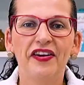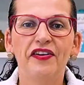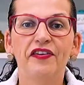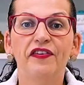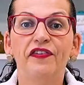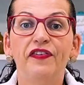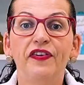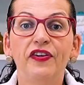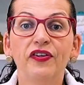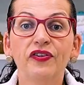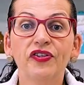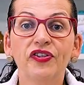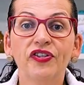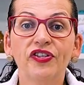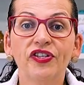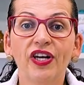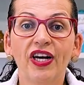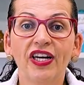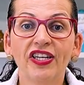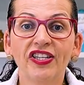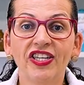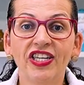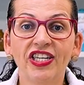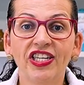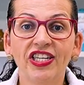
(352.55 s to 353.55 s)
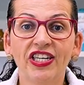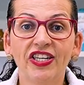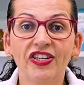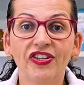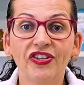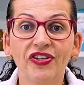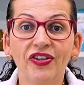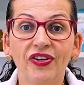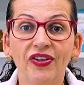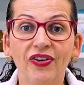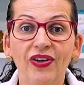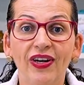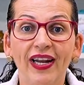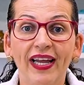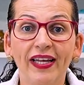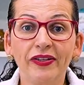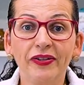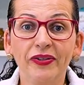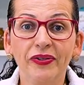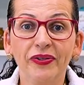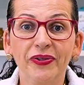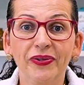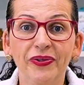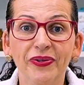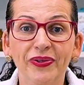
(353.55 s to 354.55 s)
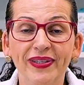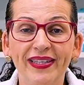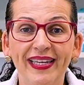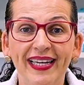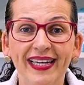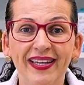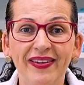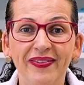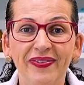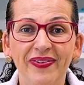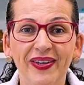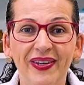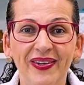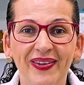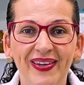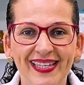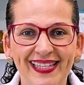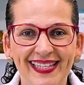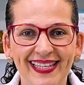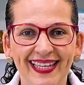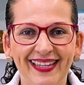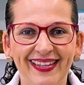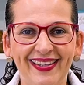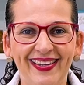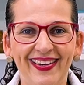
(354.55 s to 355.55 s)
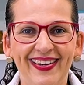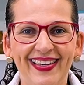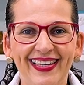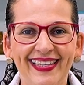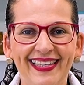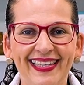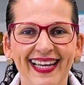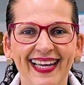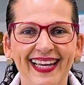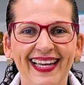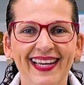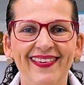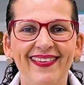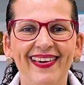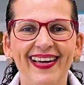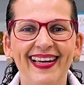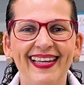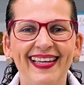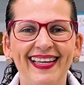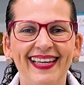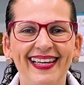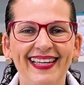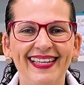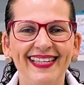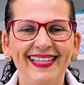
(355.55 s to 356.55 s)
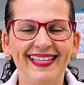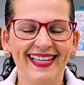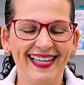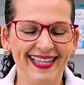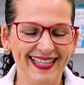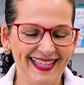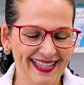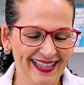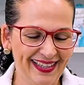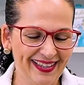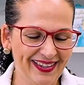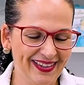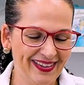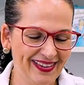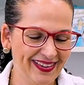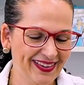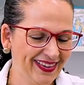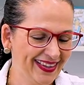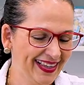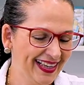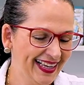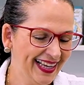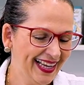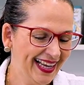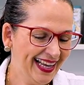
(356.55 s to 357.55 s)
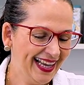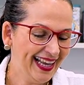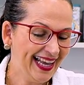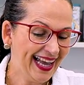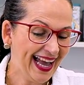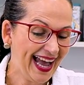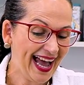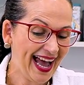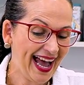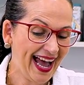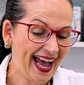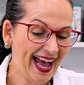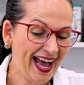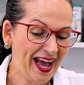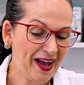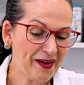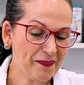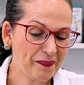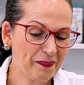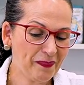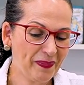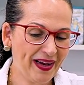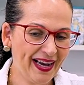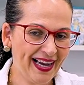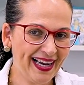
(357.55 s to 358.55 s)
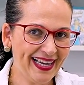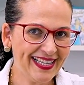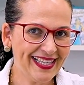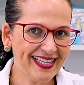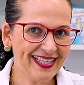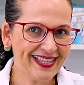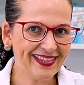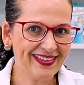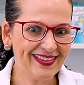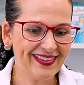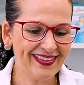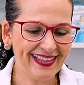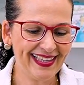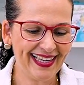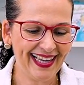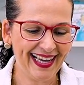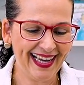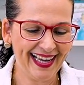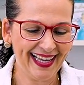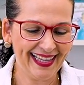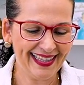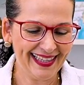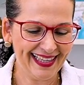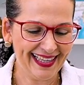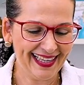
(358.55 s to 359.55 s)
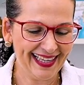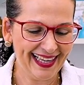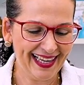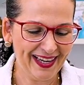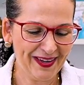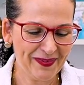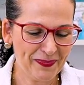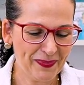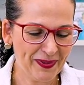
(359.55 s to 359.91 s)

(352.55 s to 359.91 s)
Viu só, gente, que chocolatuda que ficou essa torta? Eu aqui, gente, tô apaixonada, né?